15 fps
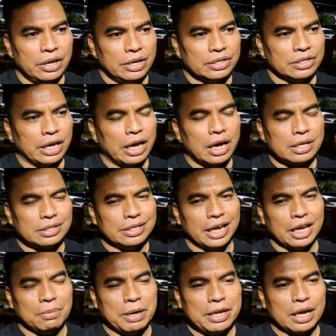Saya
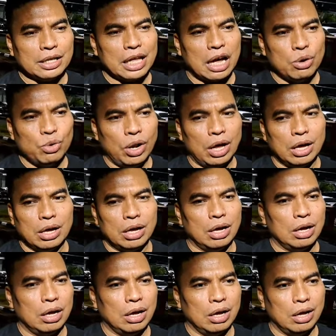sedikit banyak tahu lah
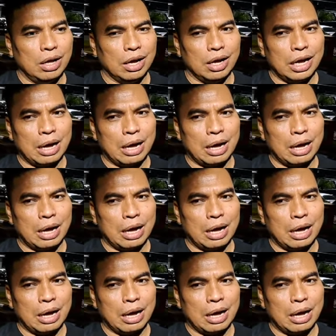uh,